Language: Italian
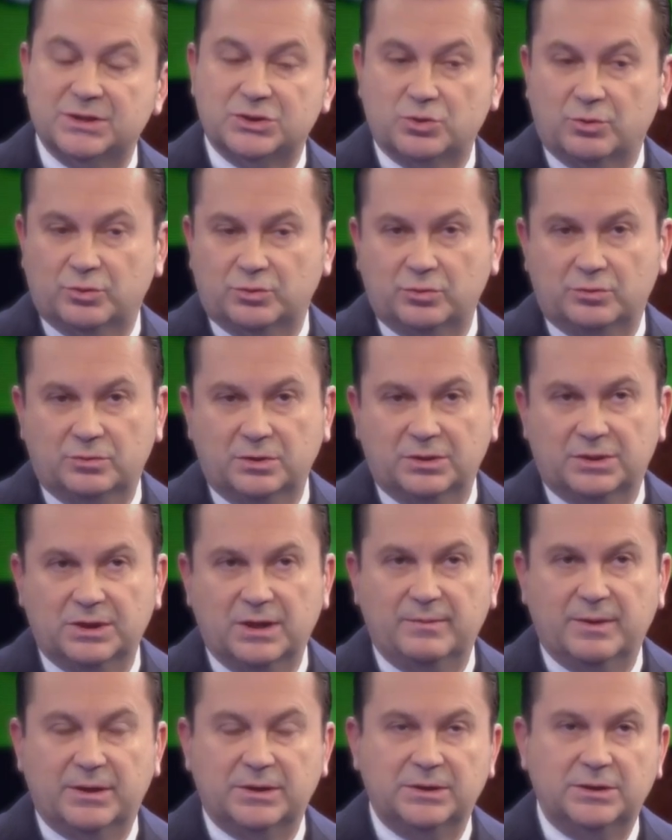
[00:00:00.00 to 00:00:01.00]
soprattutto in
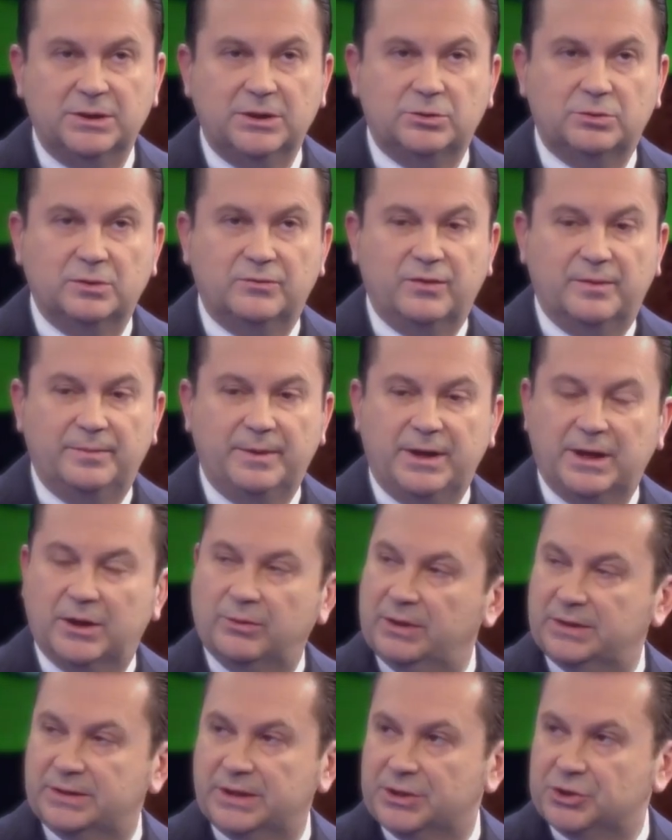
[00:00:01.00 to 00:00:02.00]
tema di diritto di famiglia, è
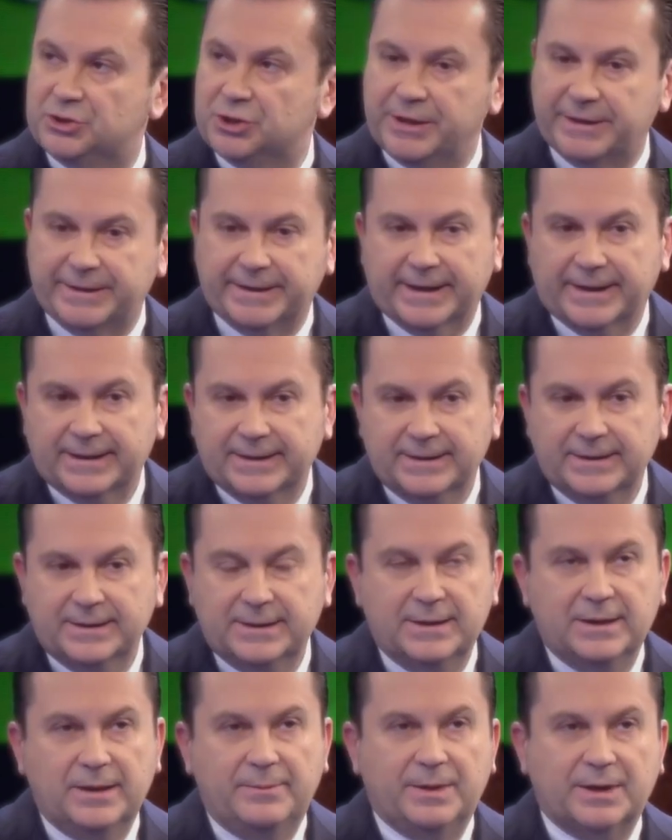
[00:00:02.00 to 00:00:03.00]
una tragedia,
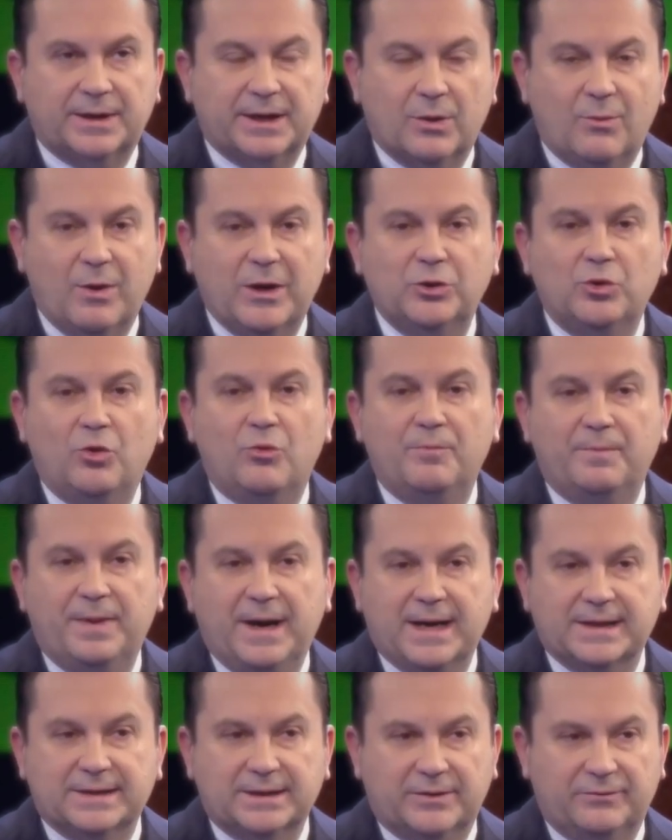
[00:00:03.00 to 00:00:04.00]
perché quando un
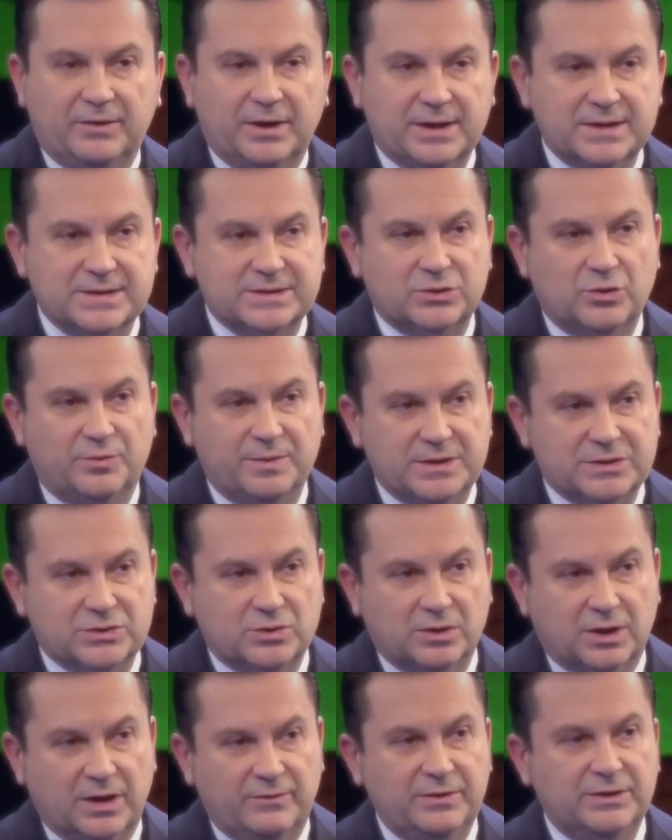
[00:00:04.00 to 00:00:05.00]
padre viene estromesso
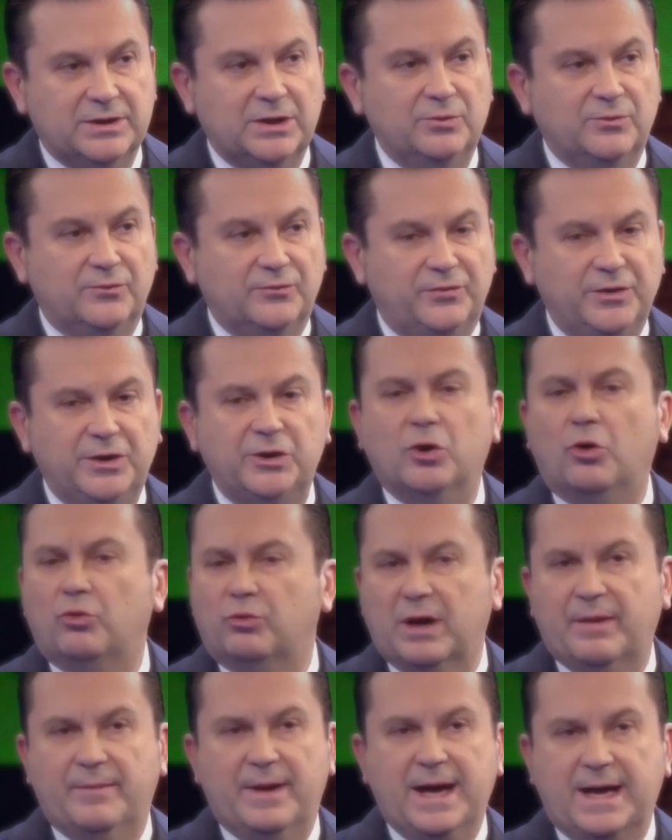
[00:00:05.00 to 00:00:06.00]
dalla vita di un figlio o
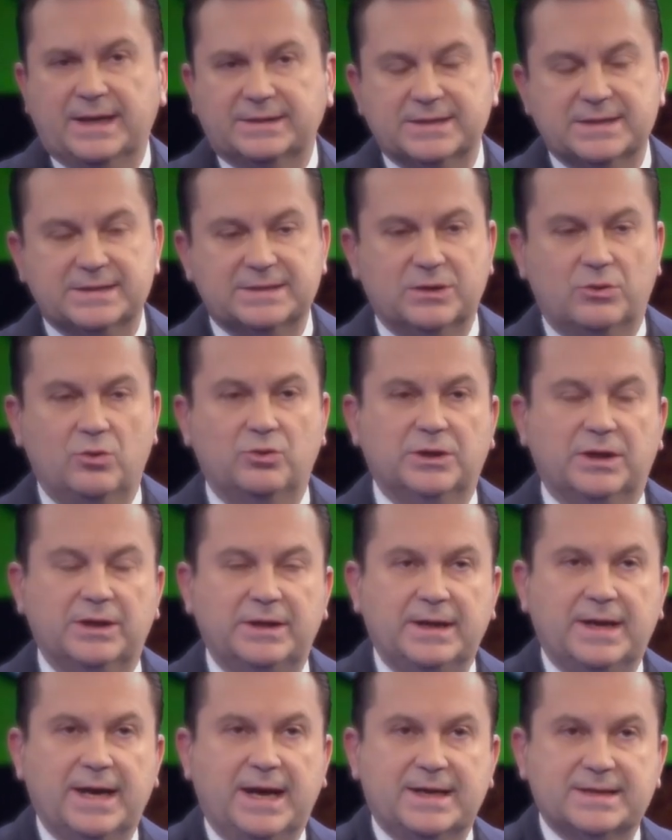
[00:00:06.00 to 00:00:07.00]
una madre, a seconda dei
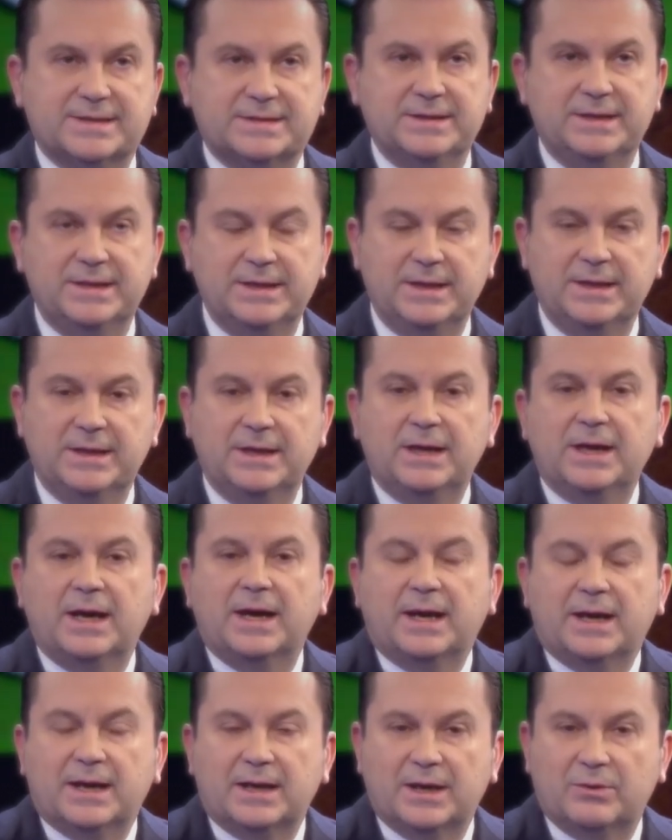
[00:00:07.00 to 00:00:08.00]
casi,
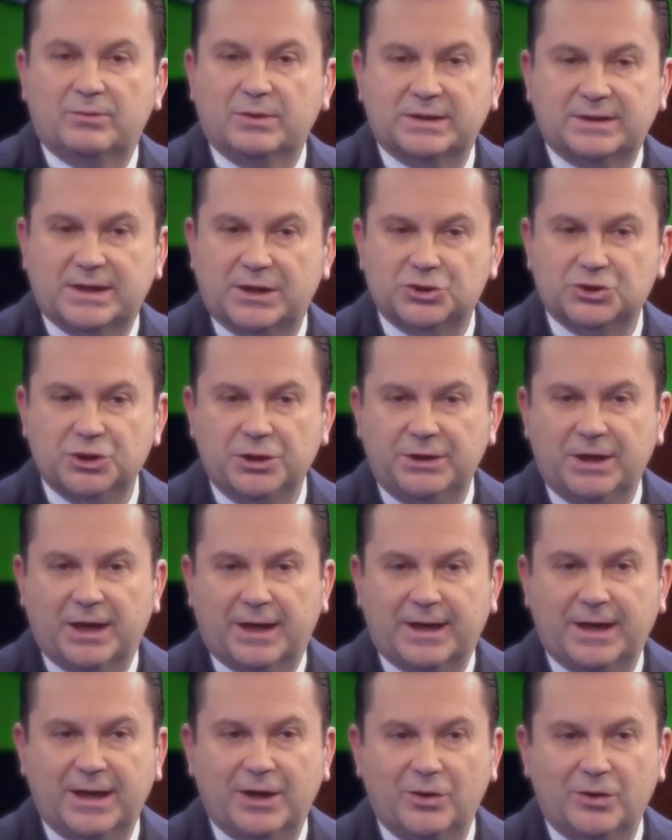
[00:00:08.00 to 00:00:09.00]
è una tragedia
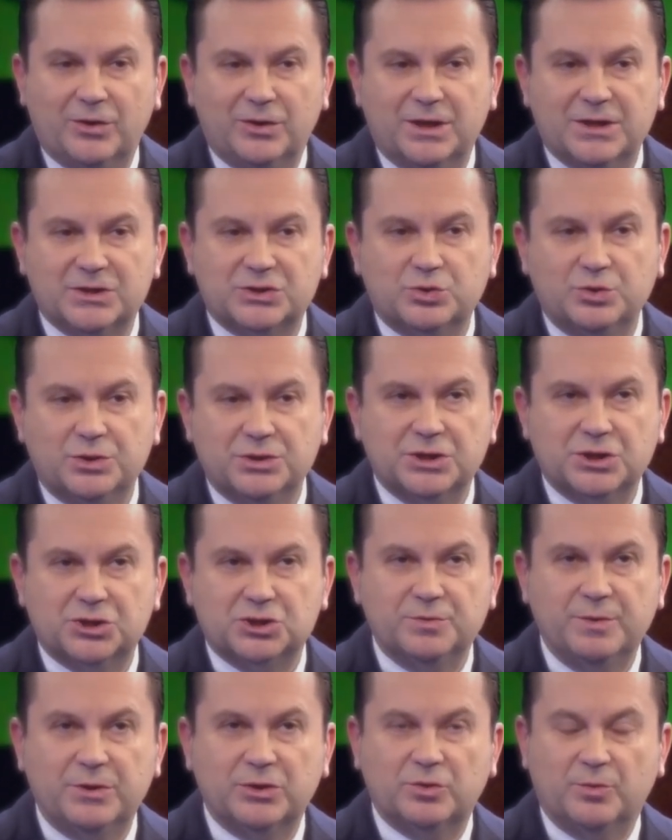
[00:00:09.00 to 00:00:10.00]
che nessun
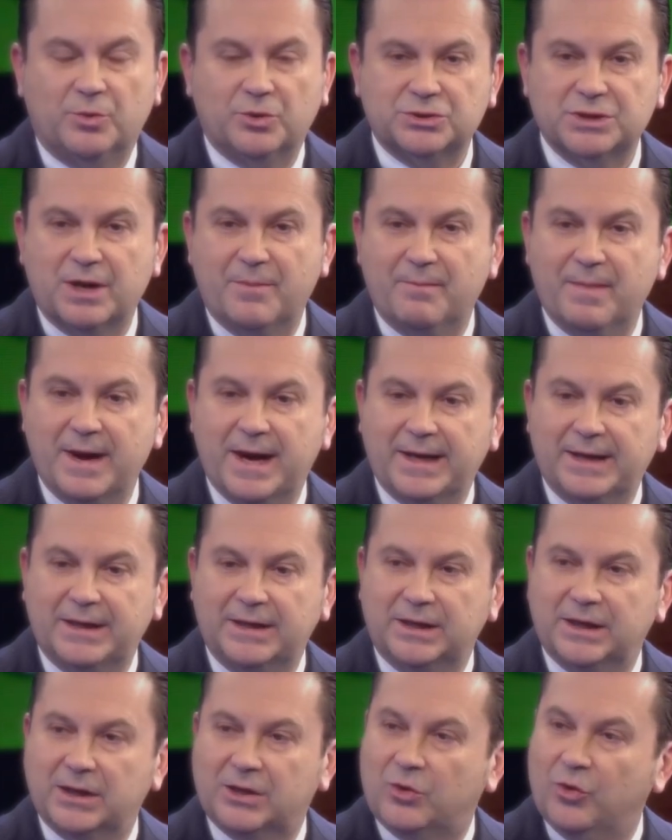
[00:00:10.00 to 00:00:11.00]
risarcimento potrà
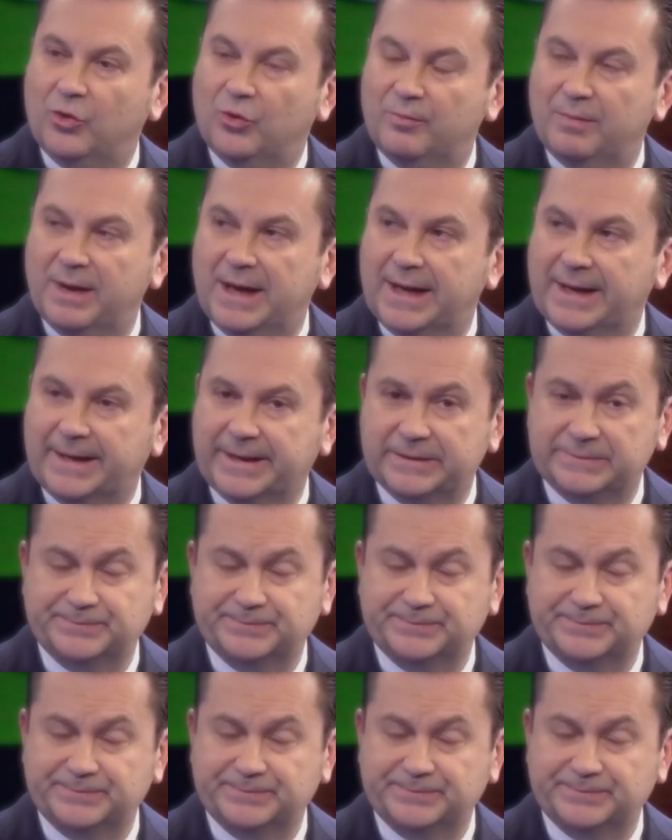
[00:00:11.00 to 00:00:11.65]
mai colmare.